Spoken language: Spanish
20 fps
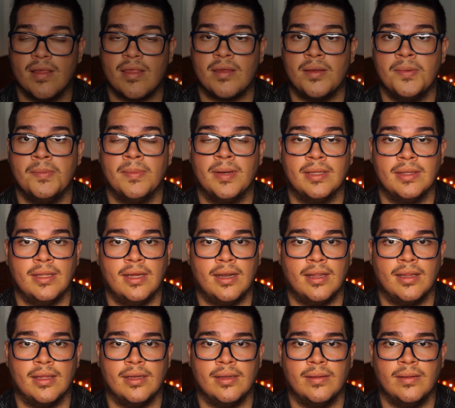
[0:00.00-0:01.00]
esa misma
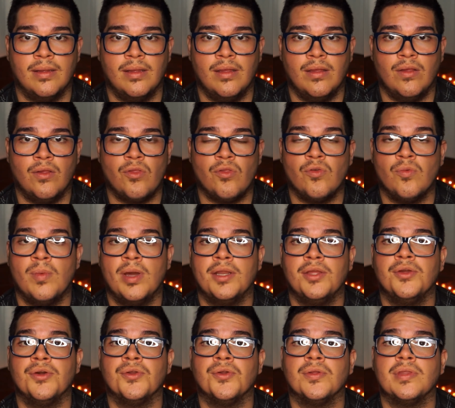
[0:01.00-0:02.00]
tarde, su
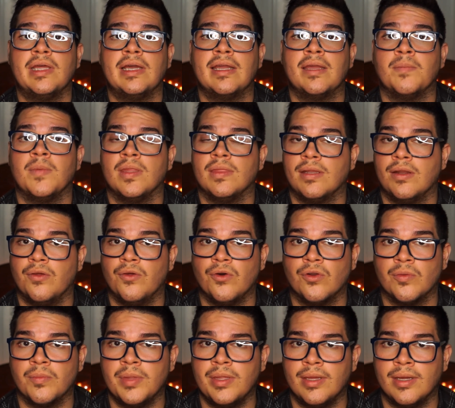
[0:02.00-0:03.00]
marido nota que mientras
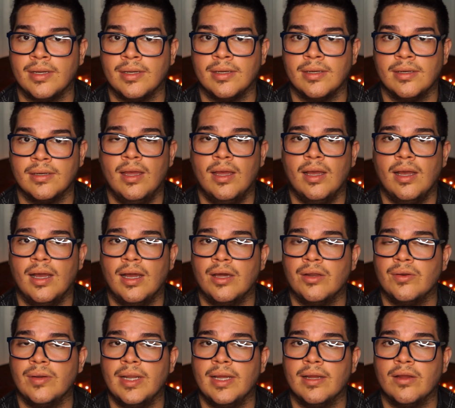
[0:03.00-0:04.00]
dormían, a
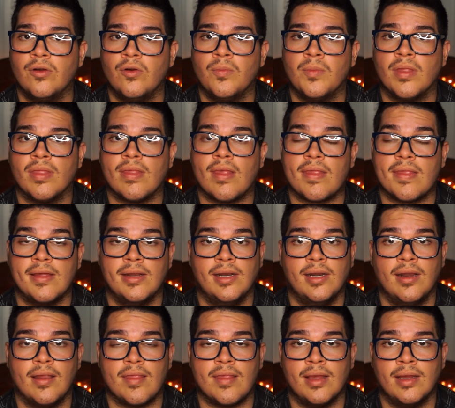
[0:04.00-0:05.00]
Carola comienza a
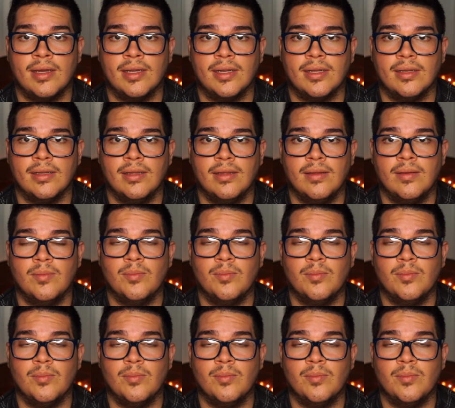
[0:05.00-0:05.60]
salirle sangre